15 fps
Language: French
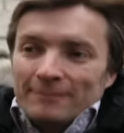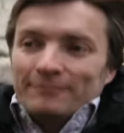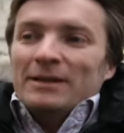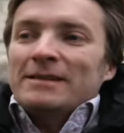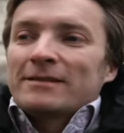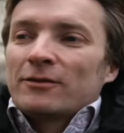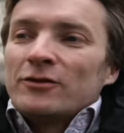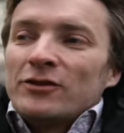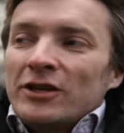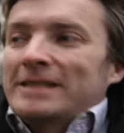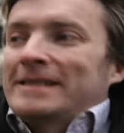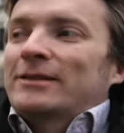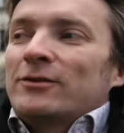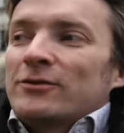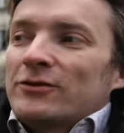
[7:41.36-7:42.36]
moi,
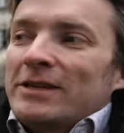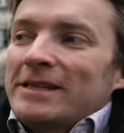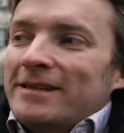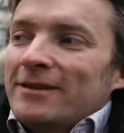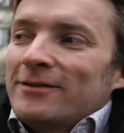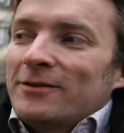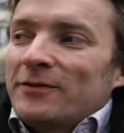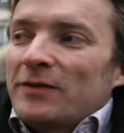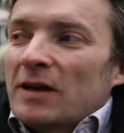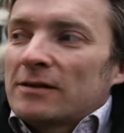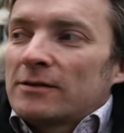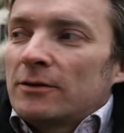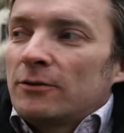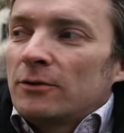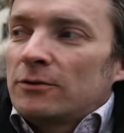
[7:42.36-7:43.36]
ce que j'essaie de faire,
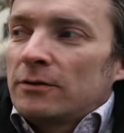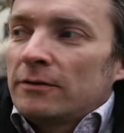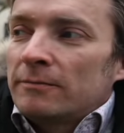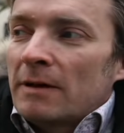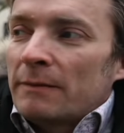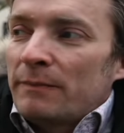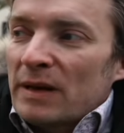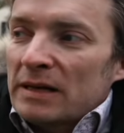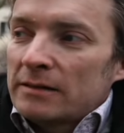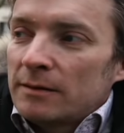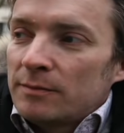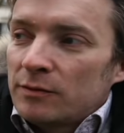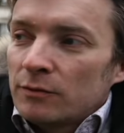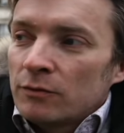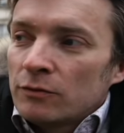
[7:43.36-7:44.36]
c'est au lieu de suivre ma
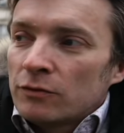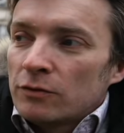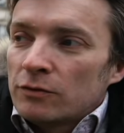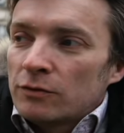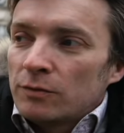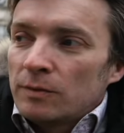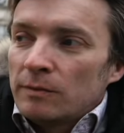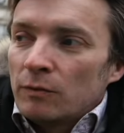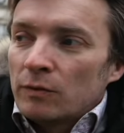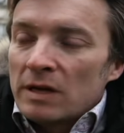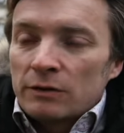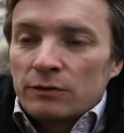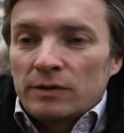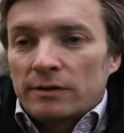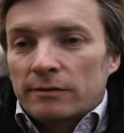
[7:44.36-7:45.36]
perception, je suis mon
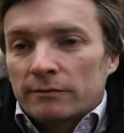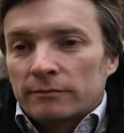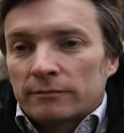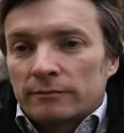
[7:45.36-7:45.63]
intuition.